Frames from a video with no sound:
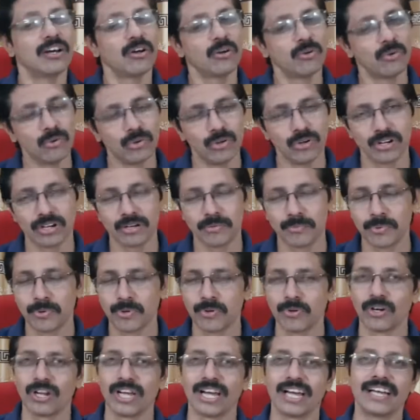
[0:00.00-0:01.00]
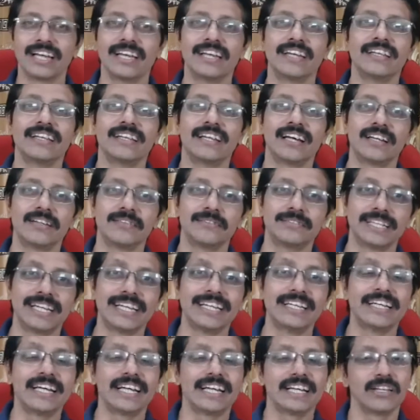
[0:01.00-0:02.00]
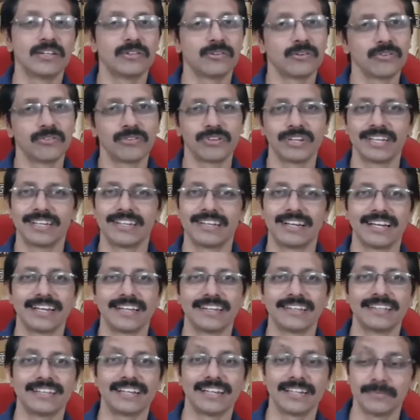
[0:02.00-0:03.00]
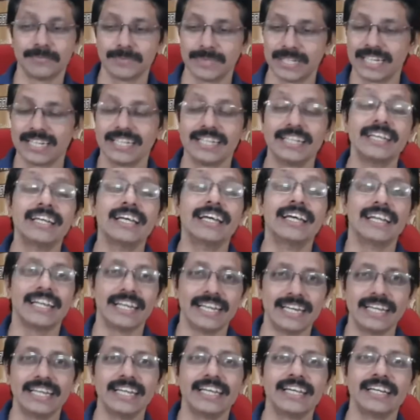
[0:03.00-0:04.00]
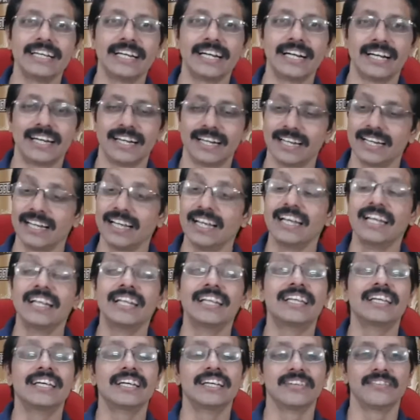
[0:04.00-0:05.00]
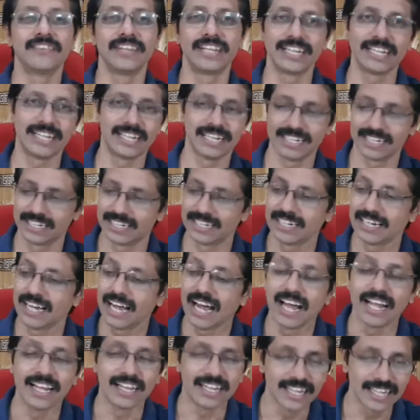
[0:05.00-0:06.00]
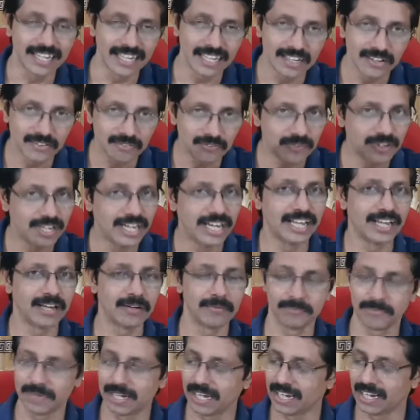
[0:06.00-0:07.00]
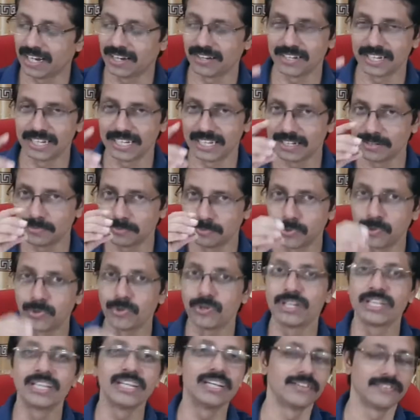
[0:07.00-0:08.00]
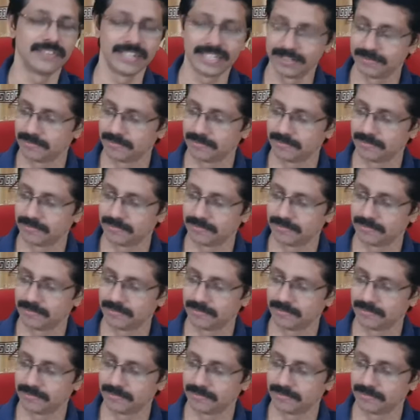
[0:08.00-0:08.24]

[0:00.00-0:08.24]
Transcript: உலோகப் பொருளாக இருந்தாலும் சரி அல்லது கொங்கிரீட்டாக இருந்தாலும் சரி நீங்கள் தேவை எங்களுக்கு அந்த விடியம் அதாவது அந்த பொருள் தேவை